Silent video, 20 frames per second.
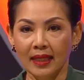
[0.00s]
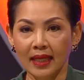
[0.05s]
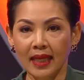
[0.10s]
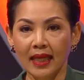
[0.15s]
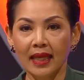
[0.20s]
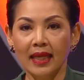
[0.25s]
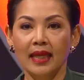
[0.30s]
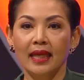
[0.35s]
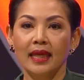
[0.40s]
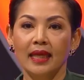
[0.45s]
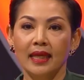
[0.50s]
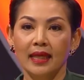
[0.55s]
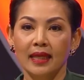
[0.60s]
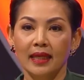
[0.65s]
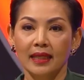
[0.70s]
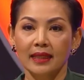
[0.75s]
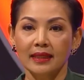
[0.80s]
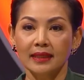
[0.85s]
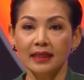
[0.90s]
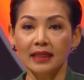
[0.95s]
นี่
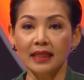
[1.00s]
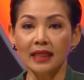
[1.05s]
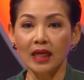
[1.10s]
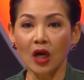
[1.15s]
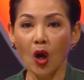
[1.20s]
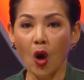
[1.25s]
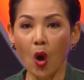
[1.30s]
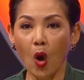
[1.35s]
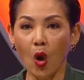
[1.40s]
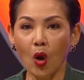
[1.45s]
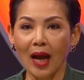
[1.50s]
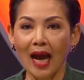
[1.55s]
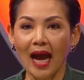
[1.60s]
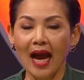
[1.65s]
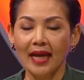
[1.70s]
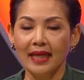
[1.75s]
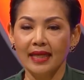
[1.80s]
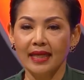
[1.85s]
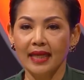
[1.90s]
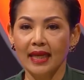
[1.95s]
คือโอ
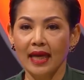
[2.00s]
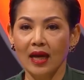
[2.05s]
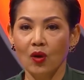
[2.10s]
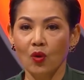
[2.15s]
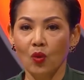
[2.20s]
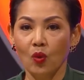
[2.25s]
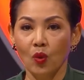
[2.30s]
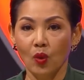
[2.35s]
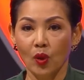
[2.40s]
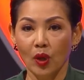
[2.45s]
กาสเดียว